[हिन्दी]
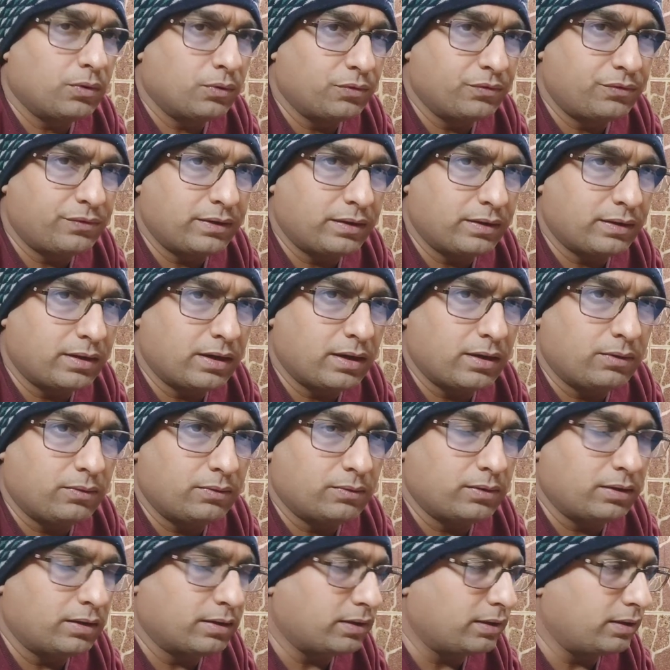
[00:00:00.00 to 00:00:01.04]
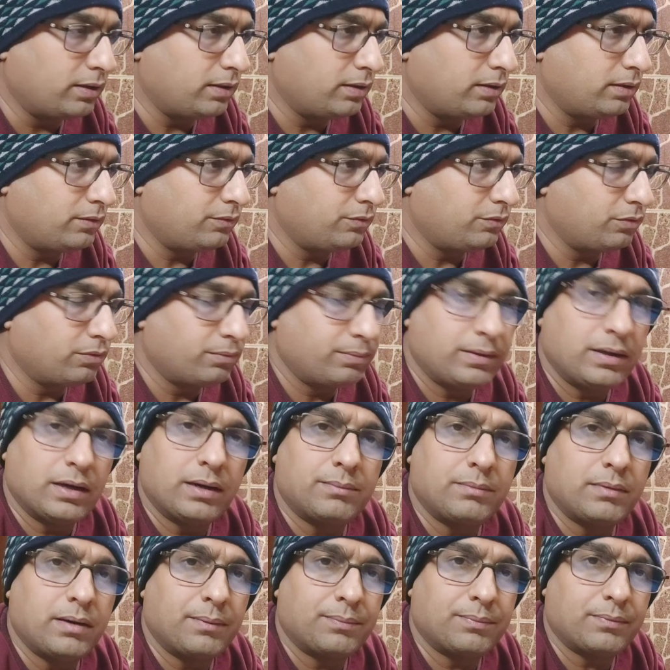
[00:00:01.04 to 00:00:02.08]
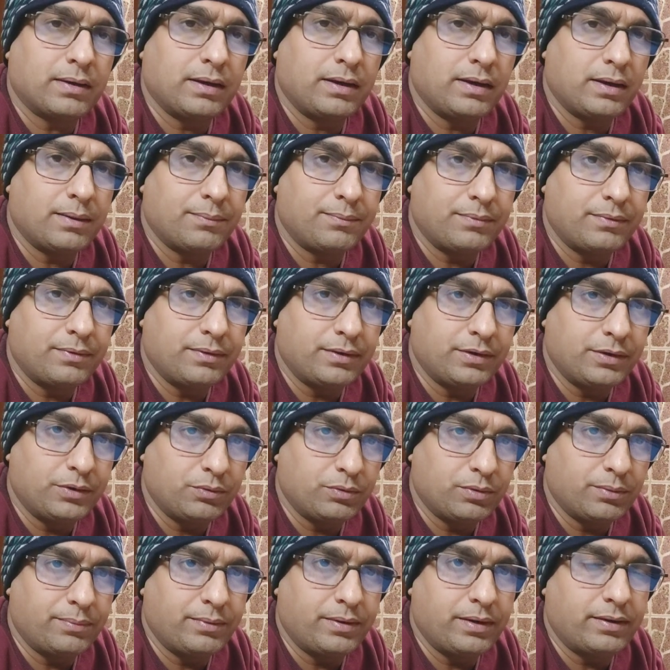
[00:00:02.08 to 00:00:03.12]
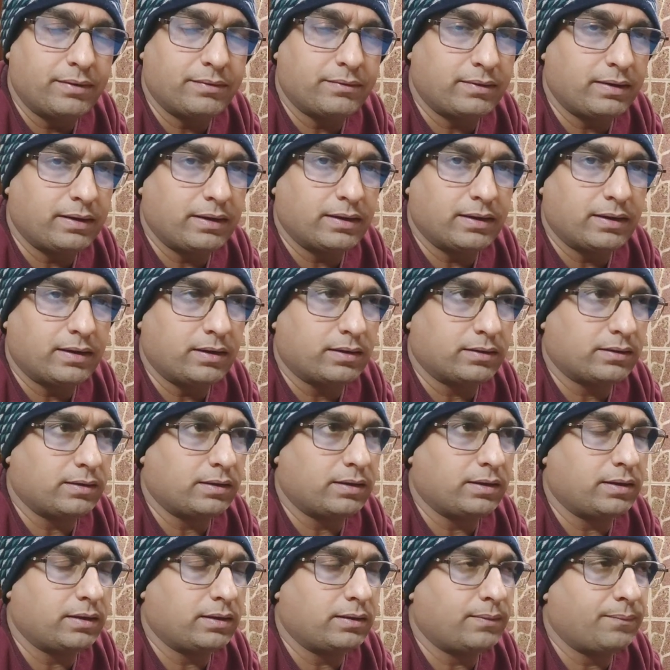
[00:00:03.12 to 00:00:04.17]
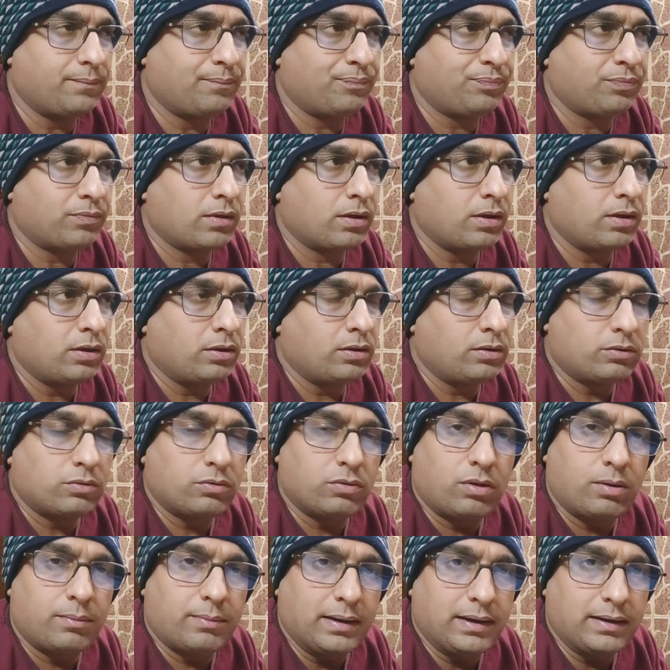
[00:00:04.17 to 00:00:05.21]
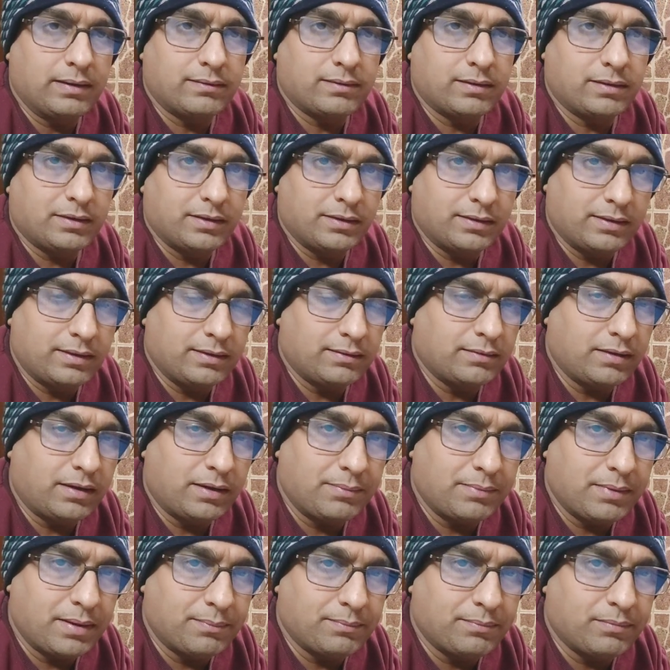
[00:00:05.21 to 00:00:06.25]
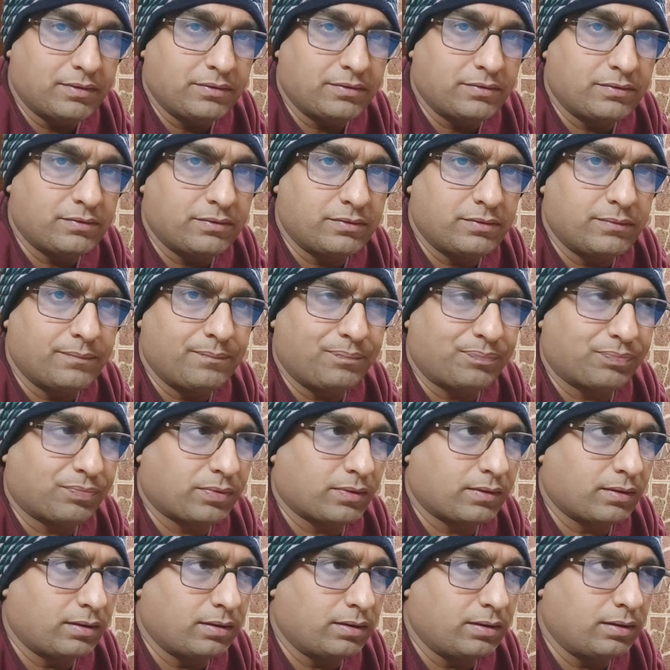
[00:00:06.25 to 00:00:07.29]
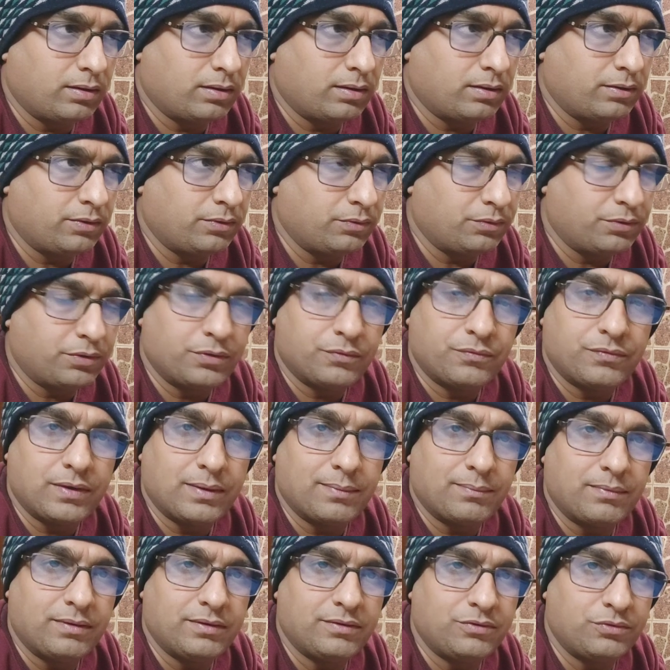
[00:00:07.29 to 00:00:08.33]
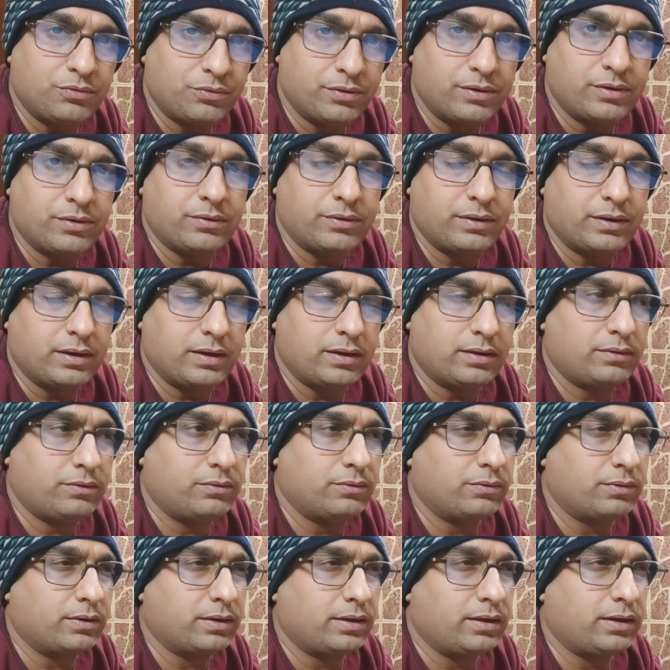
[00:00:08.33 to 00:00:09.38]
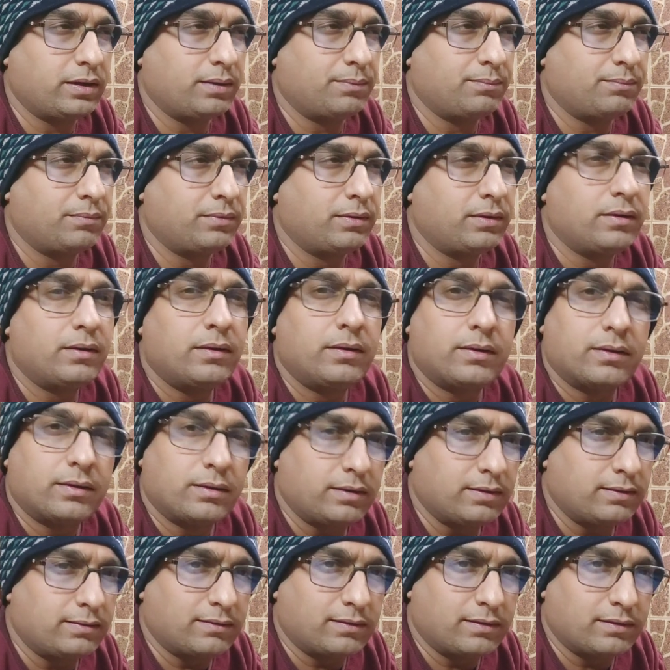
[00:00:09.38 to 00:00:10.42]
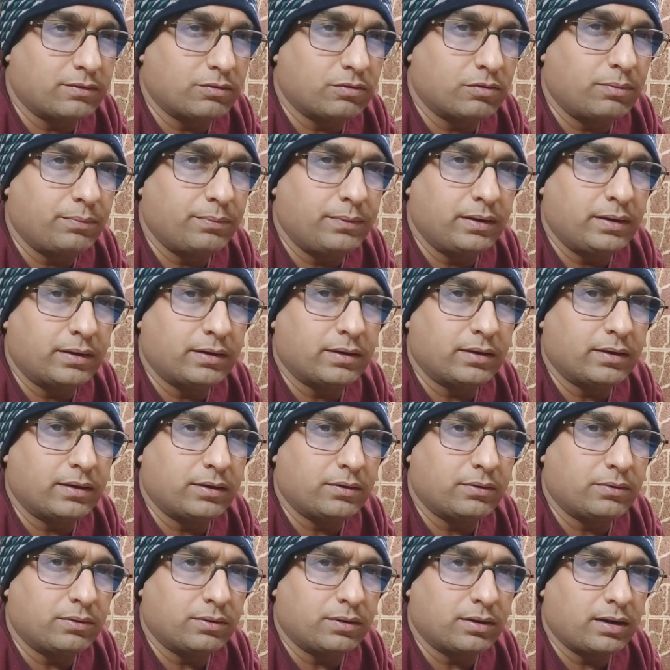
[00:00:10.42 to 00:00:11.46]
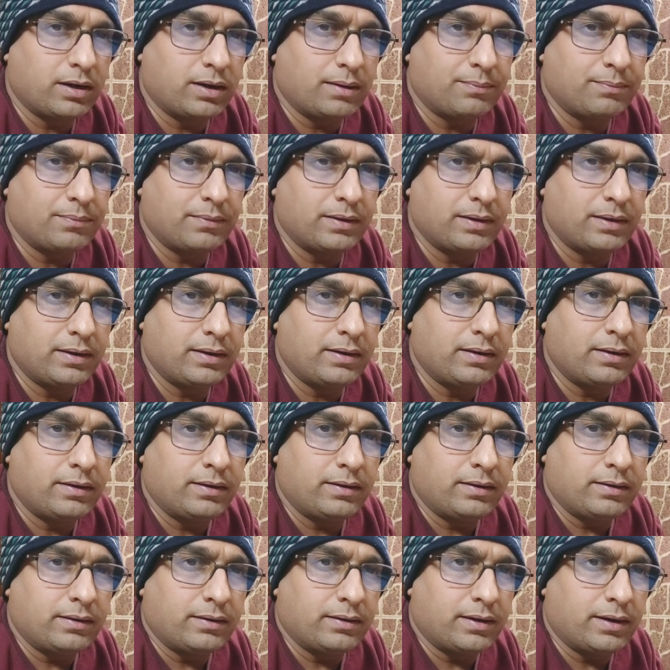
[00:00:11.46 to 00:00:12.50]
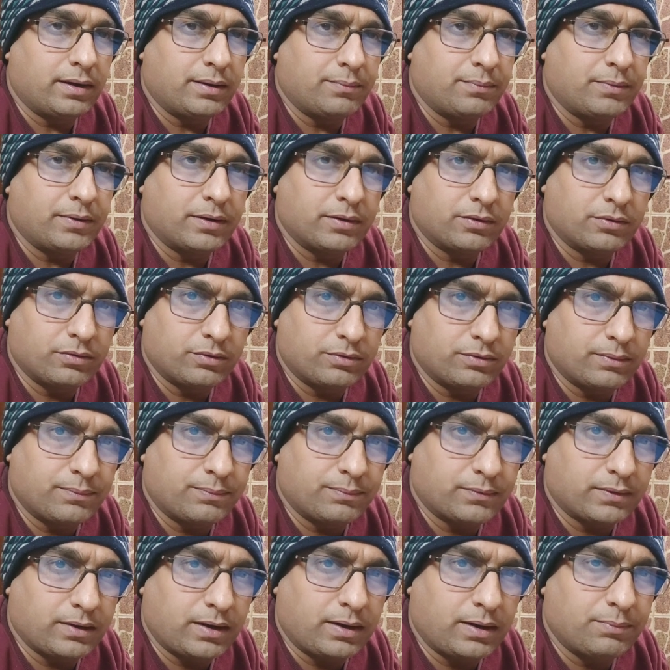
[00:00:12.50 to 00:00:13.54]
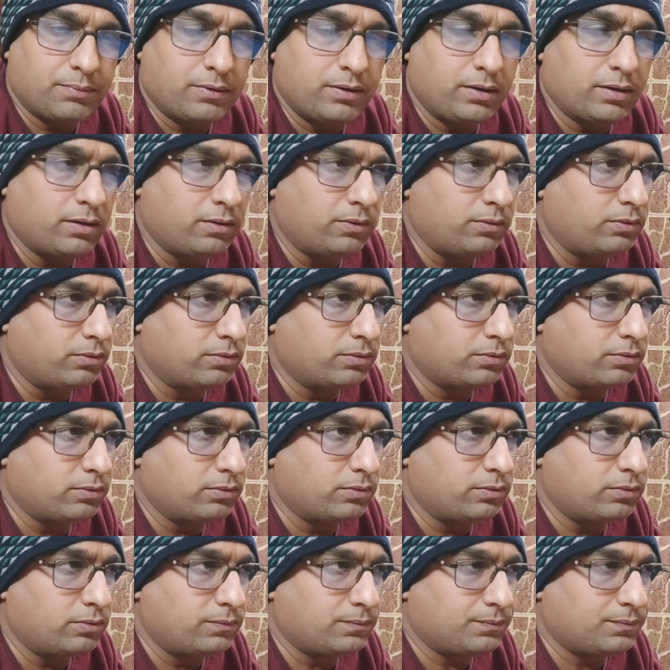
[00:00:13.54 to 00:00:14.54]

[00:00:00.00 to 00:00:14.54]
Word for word: उससे क्या होगा कि जो भी हम आपके लिए न्यू अपडेट्स लेकर आते हैं तो हमारे साथ इतने सारे मेंबर्स यूट्यूब फैमिलीज जुड़े हुए हैं जो कि हम किस किस को अपडेट करें तो अगर आपने रेड बटन को सब्सक्राइब किया हो तो